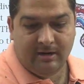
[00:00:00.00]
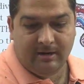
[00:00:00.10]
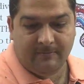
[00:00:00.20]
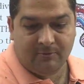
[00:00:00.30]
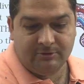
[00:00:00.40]

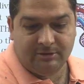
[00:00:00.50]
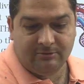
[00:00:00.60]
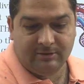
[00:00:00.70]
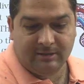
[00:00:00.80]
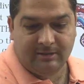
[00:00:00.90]
डिपोजिट
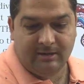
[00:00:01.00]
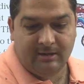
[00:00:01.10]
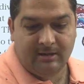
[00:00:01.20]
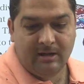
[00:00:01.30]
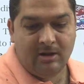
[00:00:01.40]
हो जाती
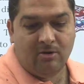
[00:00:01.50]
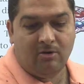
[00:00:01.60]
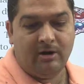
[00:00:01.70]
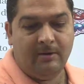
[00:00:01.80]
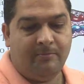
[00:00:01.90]
हैं
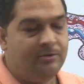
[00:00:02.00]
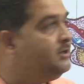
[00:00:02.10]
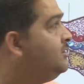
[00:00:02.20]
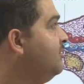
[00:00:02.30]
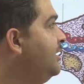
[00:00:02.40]
और
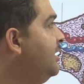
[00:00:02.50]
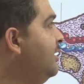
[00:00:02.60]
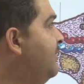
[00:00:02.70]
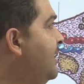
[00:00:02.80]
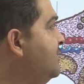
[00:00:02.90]
डिपोजिट होने के
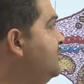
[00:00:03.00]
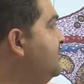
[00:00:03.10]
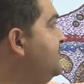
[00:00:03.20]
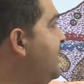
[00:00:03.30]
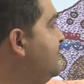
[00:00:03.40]
बाद जो
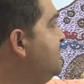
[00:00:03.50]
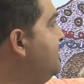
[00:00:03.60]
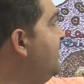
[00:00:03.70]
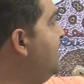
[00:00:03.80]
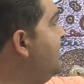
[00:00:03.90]
स्ट्रक्चर
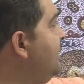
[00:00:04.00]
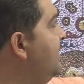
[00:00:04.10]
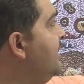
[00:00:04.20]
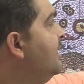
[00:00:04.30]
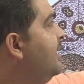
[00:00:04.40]
बनेगी
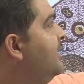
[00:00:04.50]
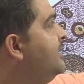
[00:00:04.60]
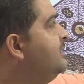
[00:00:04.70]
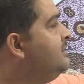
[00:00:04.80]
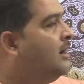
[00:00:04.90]
इट
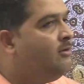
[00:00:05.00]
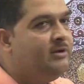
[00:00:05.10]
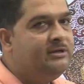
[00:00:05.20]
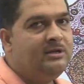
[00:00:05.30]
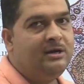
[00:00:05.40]
इज नाउन
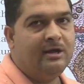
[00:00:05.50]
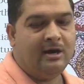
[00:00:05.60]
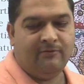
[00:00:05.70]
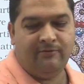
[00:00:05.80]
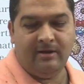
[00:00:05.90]
एज द
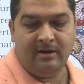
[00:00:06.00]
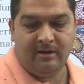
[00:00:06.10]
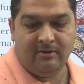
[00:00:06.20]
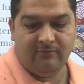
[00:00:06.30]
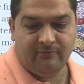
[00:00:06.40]
ग्राफियन
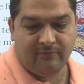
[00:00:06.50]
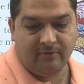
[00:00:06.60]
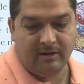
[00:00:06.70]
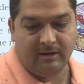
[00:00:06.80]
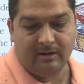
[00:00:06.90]

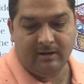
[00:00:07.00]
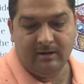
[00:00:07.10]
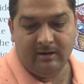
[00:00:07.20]
फॉलिकल